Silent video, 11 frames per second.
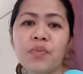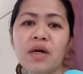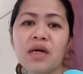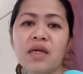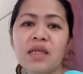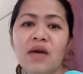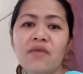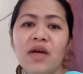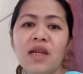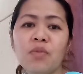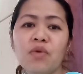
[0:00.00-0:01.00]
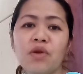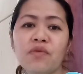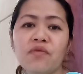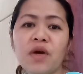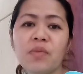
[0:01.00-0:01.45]
pag hindi available
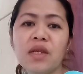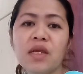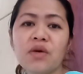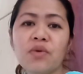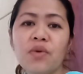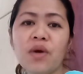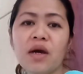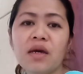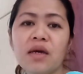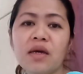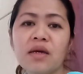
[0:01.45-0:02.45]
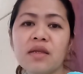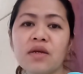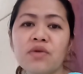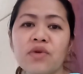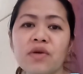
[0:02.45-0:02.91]
yung family ko ay
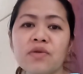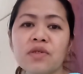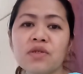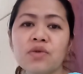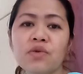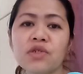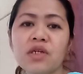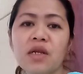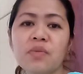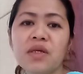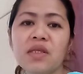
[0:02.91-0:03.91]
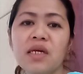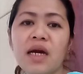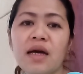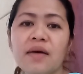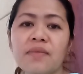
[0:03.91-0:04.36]
nandoon ako sa social
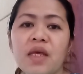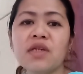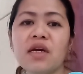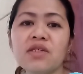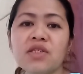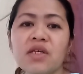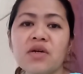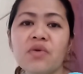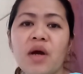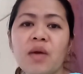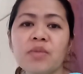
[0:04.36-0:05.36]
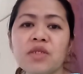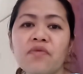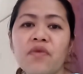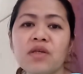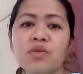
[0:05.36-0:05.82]
media, sa Instagram,
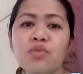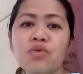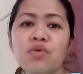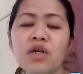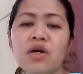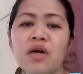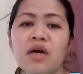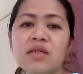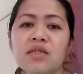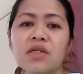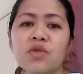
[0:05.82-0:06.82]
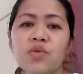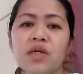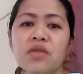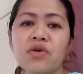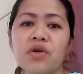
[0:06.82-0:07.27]
sa Facebook, sa
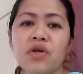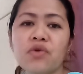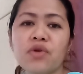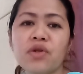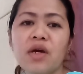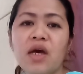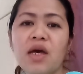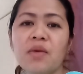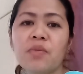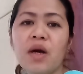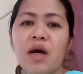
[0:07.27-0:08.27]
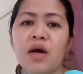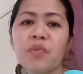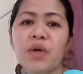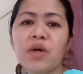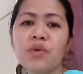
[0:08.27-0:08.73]
Twitter yun.
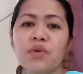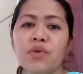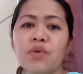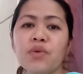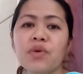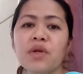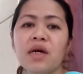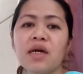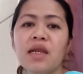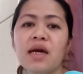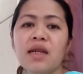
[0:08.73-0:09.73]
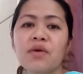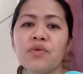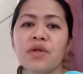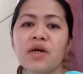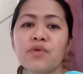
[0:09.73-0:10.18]
Uh, pero nung nakilala
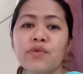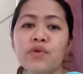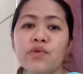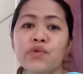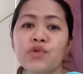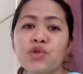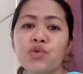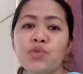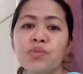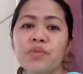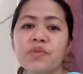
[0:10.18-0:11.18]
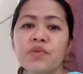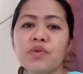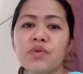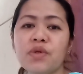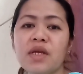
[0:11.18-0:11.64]
ko na yung YouTube,
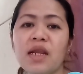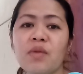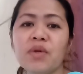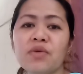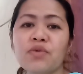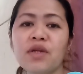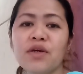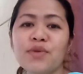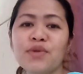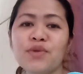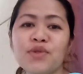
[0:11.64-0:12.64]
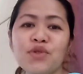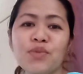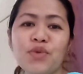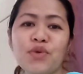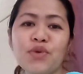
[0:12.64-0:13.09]
nung nalaman ko na yung
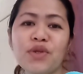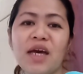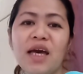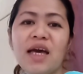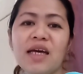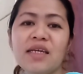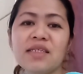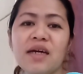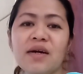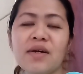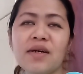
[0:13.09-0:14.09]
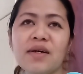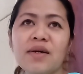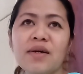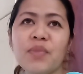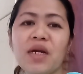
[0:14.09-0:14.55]
YouTube yun, isang
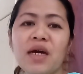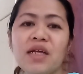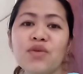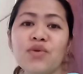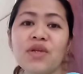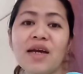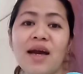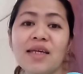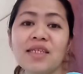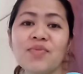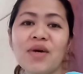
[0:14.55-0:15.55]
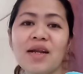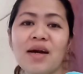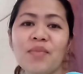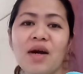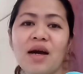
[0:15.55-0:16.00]
paraan yun guys
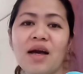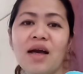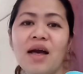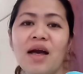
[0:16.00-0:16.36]
para ma